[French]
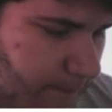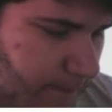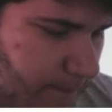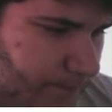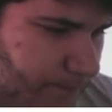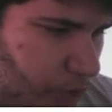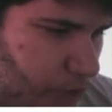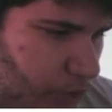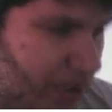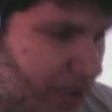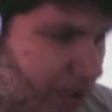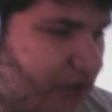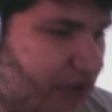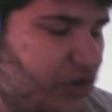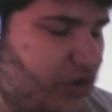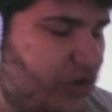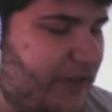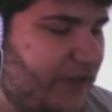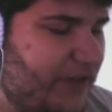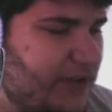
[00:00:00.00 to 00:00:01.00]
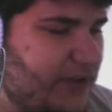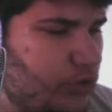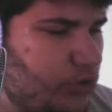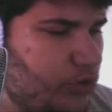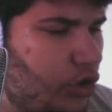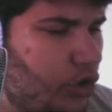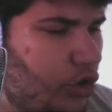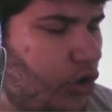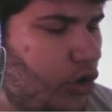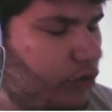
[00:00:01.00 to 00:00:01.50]
On est là jusqu'à
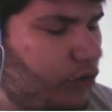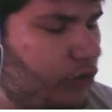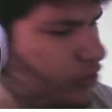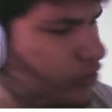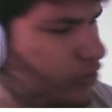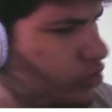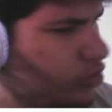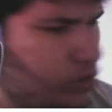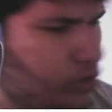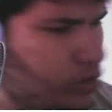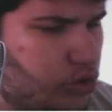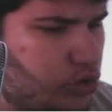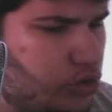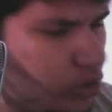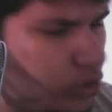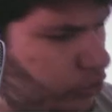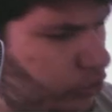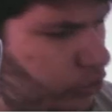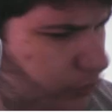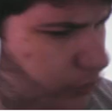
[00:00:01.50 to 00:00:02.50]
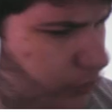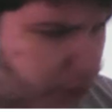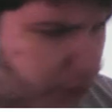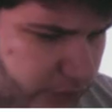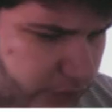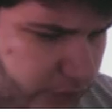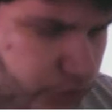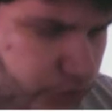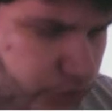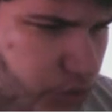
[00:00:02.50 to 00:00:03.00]
21h, 21h30, c'est bien,
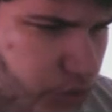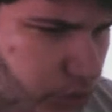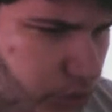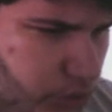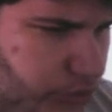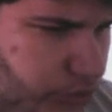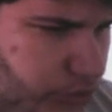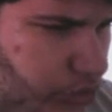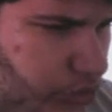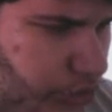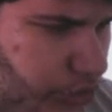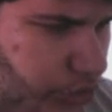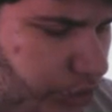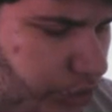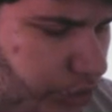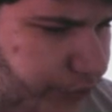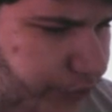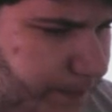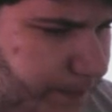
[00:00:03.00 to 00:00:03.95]
21h, 21h30.